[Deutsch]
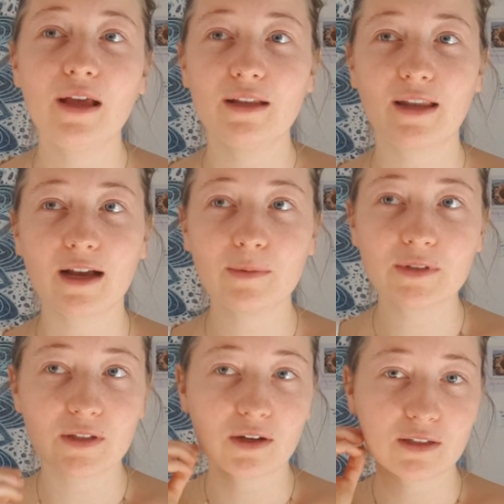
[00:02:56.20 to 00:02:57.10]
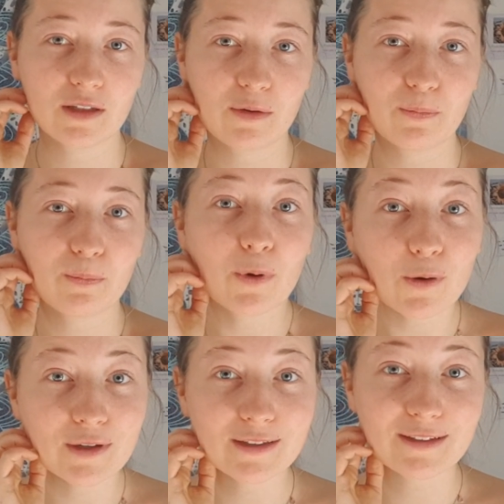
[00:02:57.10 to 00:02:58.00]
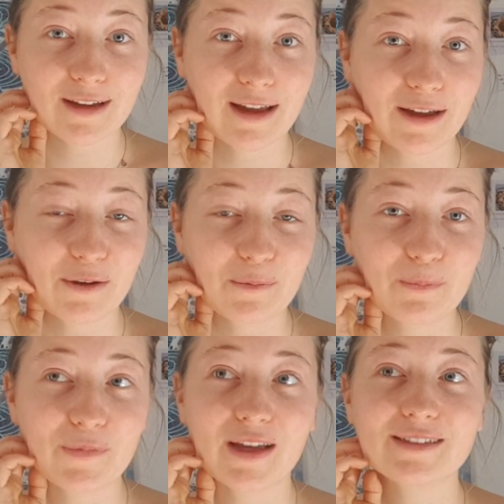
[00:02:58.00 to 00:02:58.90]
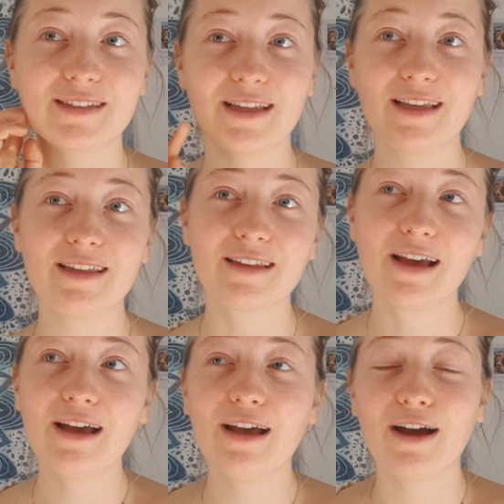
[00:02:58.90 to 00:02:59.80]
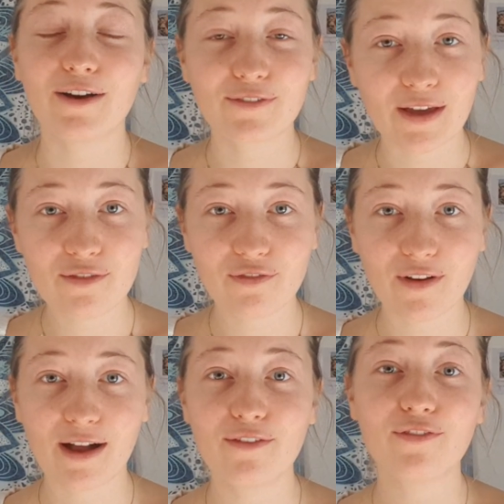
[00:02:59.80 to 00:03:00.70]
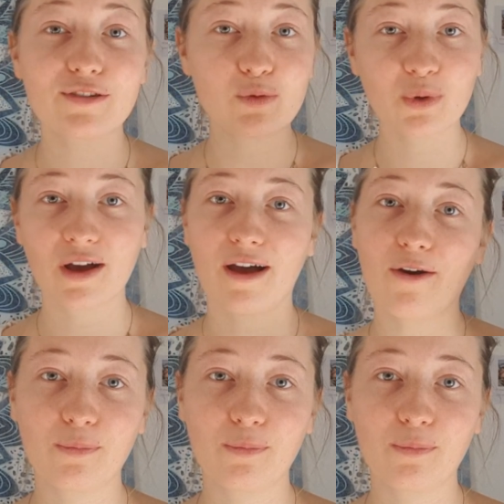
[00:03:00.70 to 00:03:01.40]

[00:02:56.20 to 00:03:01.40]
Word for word: Dann gibt es noch den Punkt, ähm, dass ich auf jeden Fall versuche,